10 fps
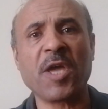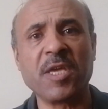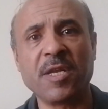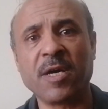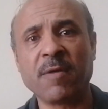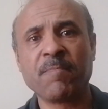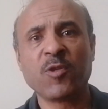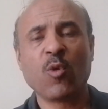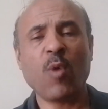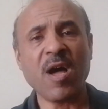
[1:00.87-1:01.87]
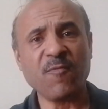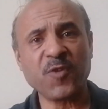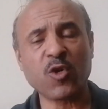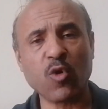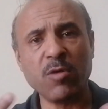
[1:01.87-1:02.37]
معينة
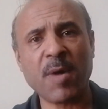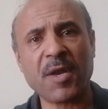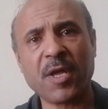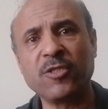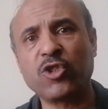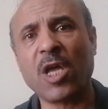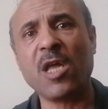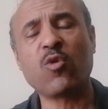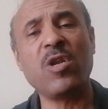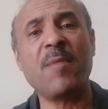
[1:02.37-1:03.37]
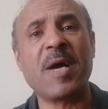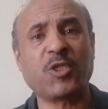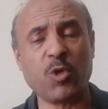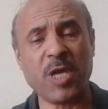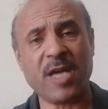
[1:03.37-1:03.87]
وفي كل مرة إن شاء الله
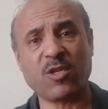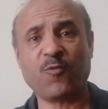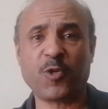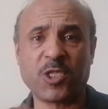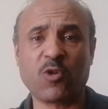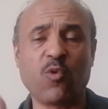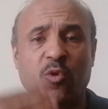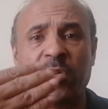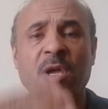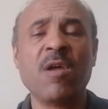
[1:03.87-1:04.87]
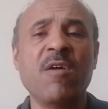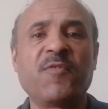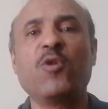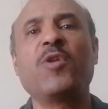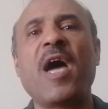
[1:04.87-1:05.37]
كلما سنحت الفرصة يكون
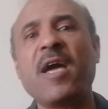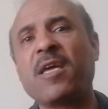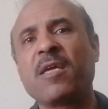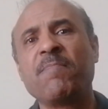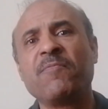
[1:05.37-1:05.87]
في هناك